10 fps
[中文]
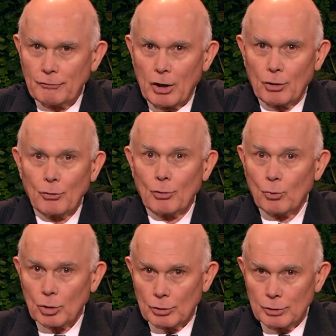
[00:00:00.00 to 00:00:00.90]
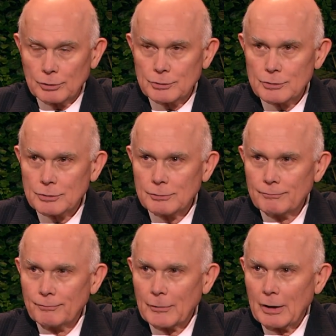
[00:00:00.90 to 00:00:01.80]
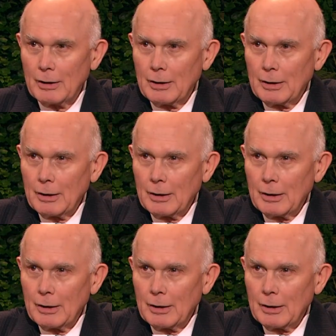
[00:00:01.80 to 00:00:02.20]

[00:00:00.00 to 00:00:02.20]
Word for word: 我们是被召唤来确立主的标